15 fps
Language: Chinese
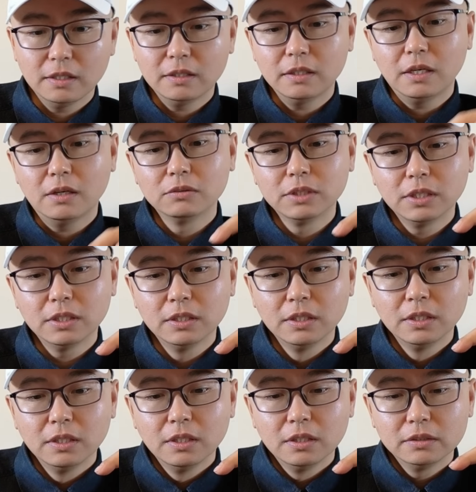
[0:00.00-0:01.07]
啊。然后呢，
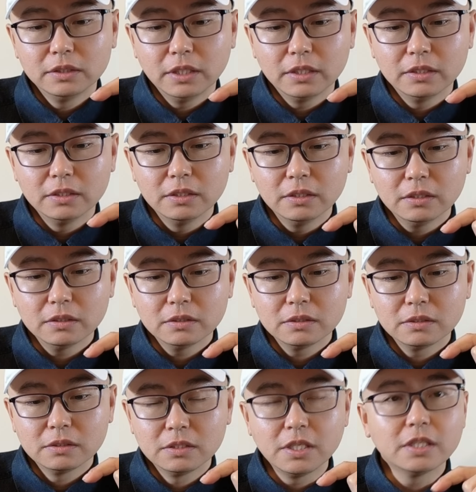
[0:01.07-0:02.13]
这个
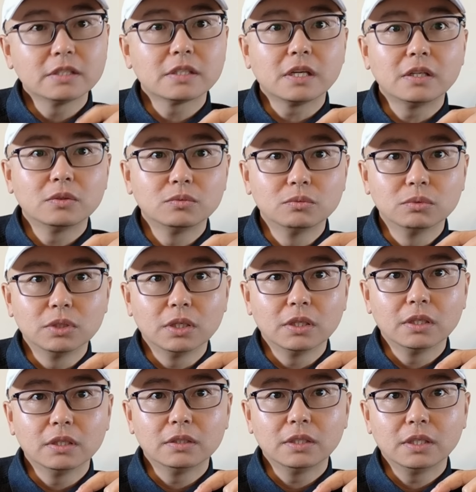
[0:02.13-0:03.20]
歼三十五
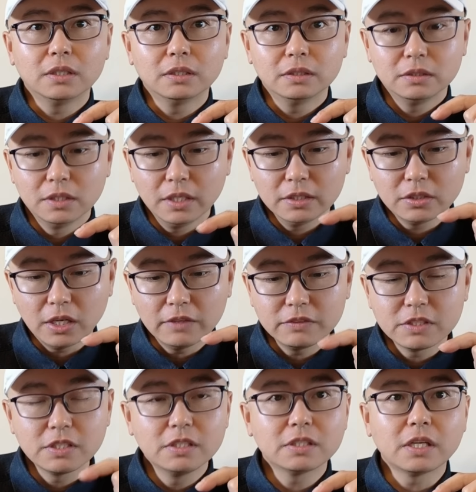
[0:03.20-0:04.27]
的这个应该叫 F
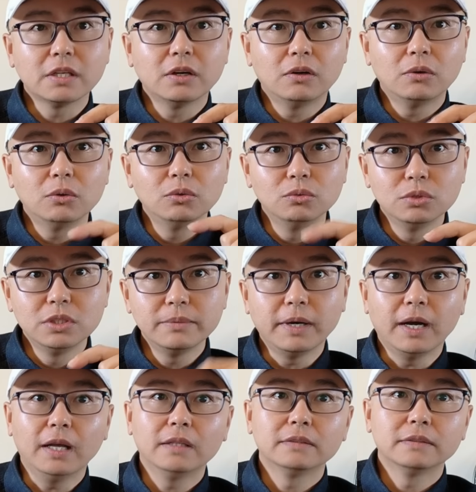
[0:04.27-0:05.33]
C 三十一陆基
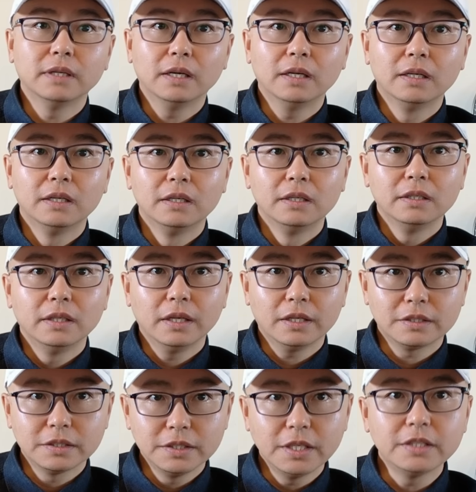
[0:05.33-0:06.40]
版。 应
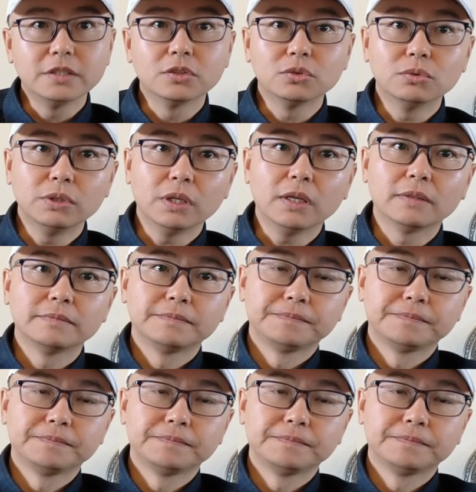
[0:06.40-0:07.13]
该是也已经入役了